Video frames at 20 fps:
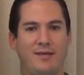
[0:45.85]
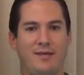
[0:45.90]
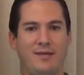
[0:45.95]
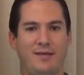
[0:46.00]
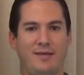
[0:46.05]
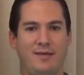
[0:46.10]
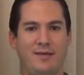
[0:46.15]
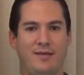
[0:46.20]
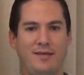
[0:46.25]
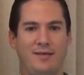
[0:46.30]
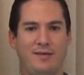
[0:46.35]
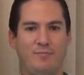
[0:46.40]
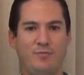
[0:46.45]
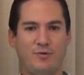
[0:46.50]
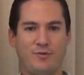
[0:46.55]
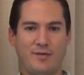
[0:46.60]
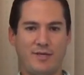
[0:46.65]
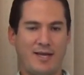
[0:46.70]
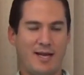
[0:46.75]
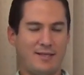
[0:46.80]
Y
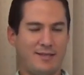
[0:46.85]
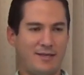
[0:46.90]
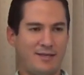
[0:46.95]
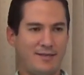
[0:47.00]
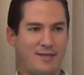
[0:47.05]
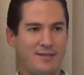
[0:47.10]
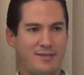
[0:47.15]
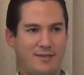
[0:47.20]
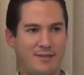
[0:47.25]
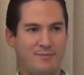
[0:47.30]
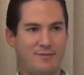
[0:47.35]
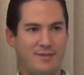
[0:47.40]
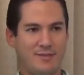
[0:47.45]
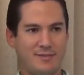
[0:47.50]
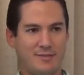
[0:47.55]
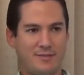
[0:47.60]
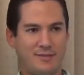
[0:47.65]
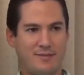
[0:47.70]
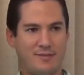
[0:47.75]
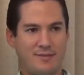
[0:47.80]
pues hay
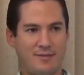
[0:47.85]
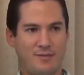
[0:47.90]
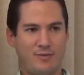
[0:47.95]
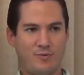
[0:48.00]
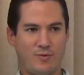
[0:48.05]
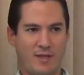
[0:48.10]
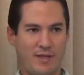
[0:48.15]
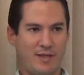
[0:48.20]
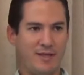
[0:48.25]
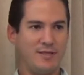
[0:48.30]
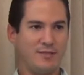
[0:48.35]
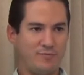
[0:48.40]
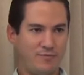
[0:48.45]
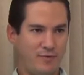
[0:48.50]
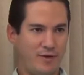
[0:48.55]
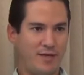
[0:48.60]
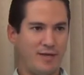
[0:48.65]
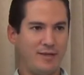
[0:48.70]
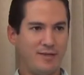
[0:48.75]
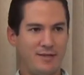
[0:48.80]
alternativas y una de ellas
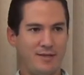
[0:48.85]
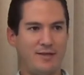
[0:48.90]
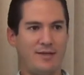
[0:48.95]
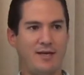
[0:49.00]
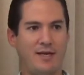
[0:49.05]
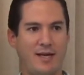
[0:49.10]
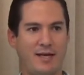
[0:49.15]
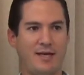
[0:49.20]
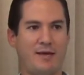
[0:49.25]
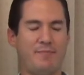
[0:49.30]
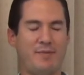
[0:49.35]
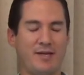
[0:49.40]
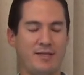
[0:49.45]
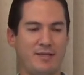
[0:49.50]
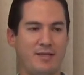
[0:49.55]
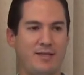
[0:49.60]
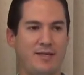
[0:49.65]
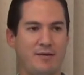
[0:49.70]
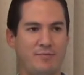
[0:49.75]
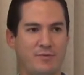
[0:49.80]
fue la que
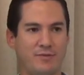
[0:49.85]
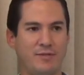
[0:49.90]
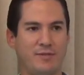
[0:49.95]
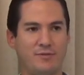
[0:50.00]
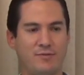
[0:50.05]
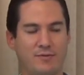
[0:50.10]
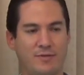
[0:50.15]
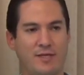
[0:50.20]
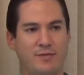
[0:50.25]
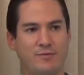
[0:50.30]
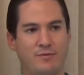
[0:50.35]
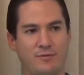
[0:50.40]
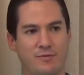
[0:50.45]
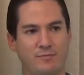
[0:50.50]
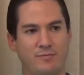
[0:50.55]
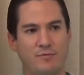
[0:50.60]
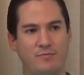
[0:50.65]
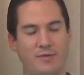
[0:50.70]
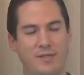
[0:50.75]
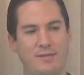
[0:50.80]
practicamos en su caso en su
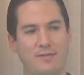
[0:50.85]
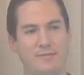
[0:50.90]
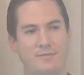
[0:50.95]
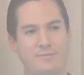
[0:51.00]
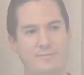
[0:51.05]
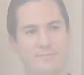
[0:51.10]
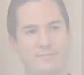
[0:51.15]
momento.